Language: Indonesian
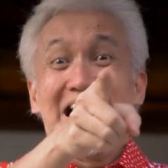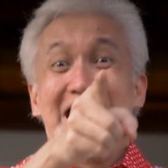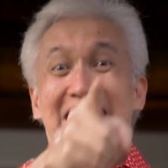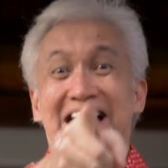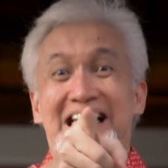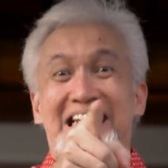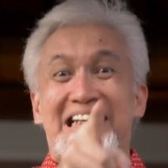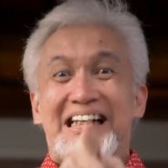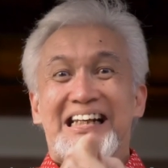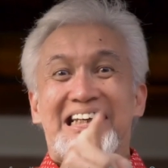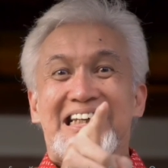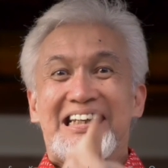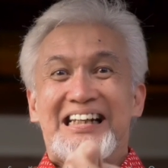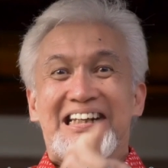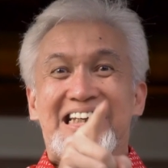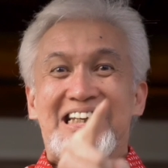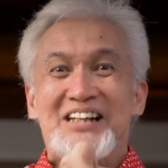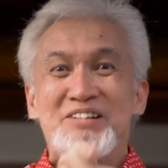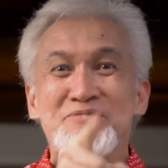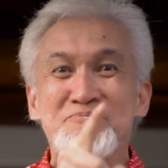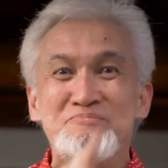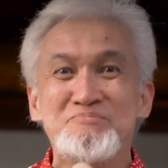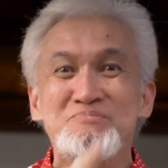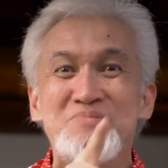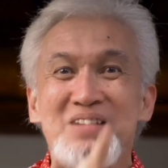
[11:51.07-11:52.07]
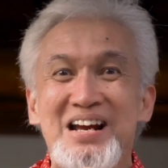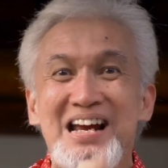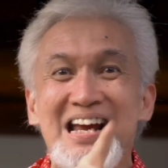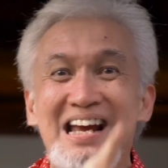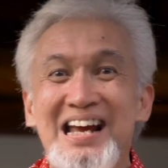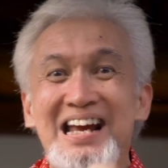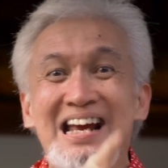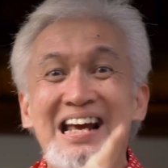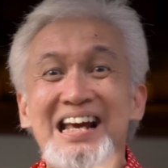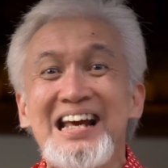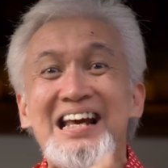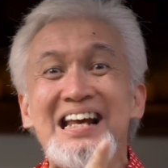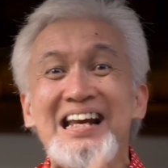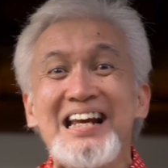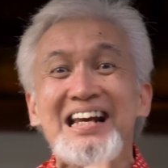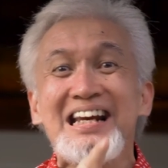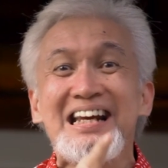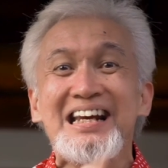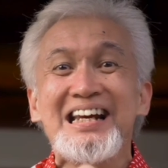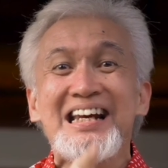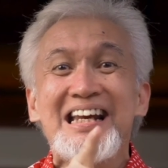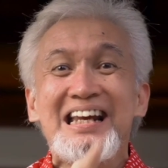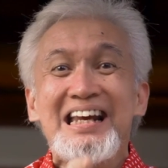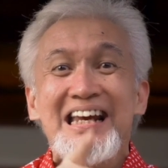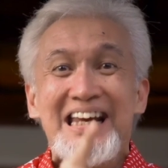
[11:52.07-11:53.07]
Ini
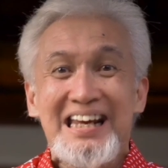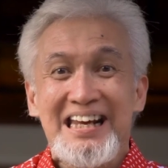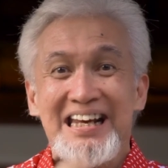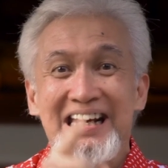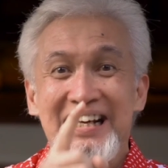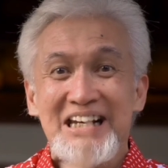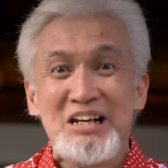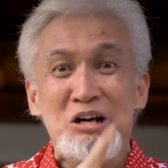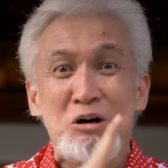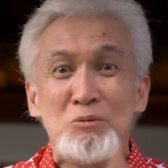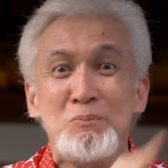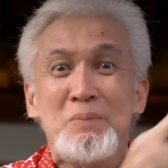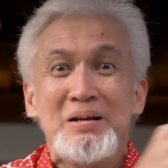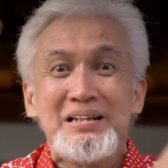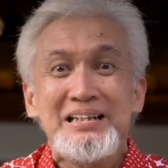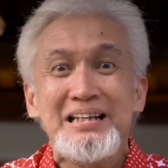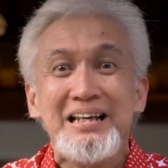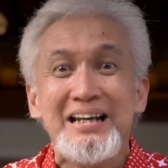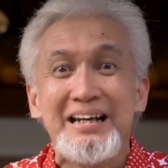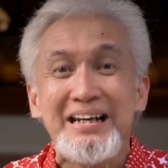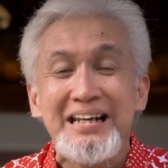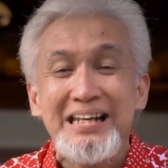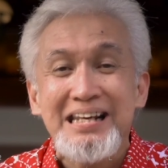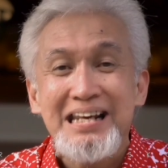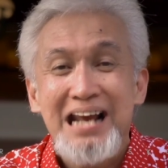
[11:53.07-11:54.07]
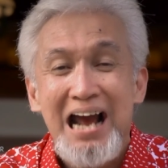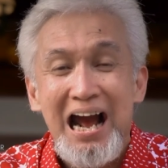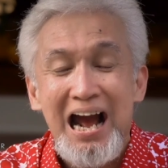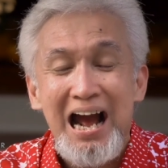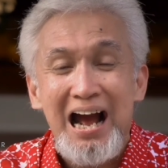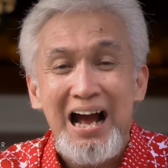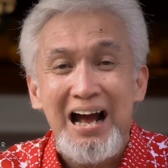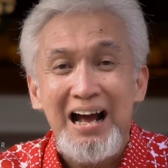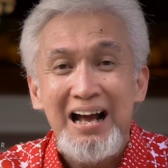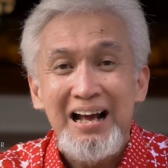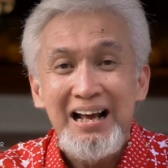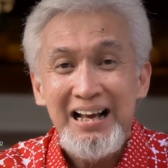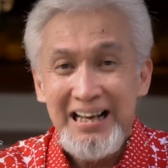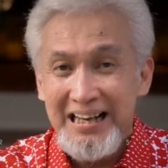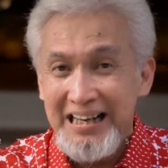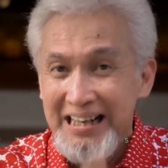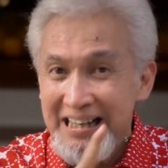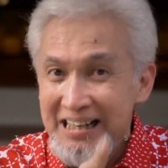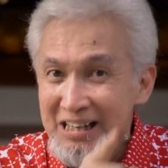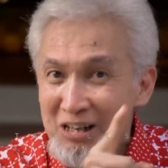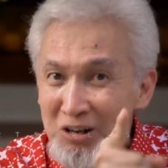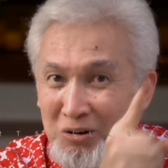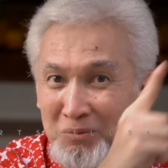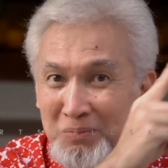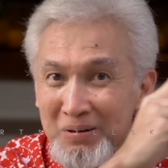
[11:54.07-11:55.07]
men, ini obatnya ria,
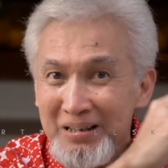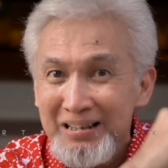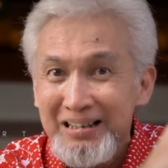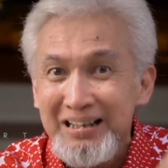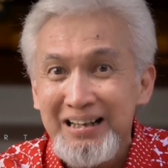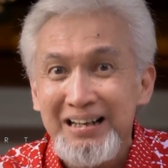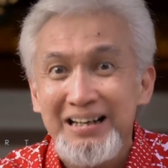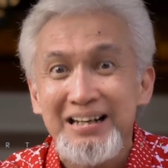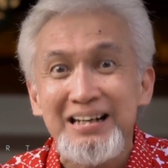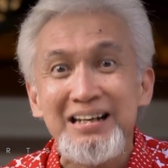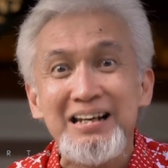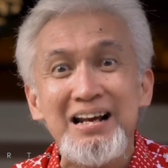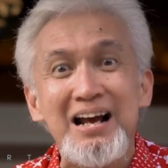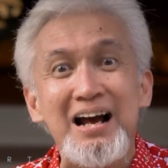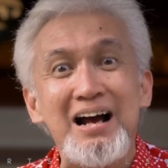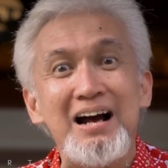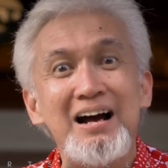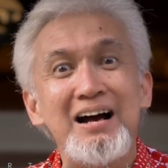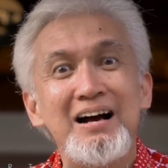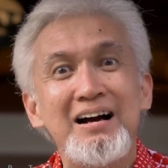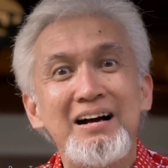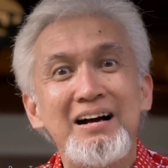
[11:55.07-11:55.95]
ini obatnya ria.